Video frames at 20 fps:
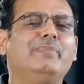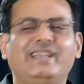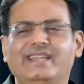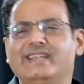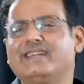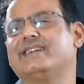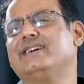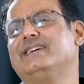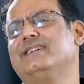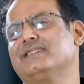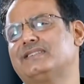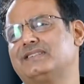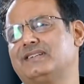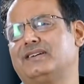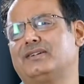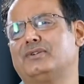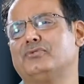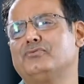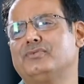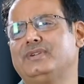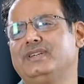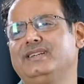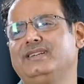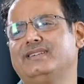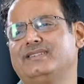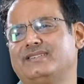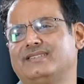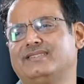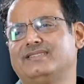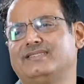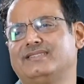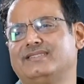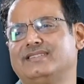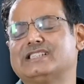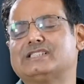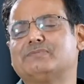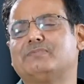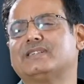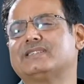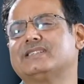मैं ये कहना चाह रहा हूं कि
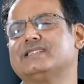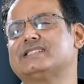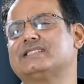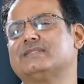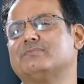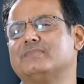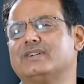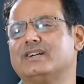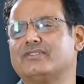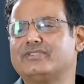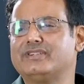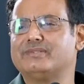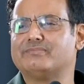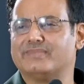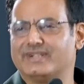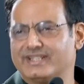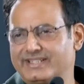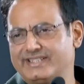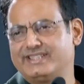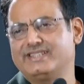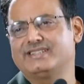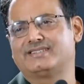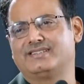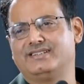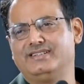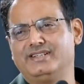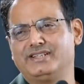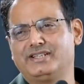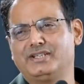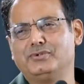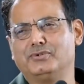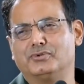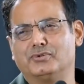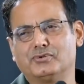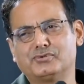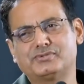इस बात की संभावना मान के चलिए कि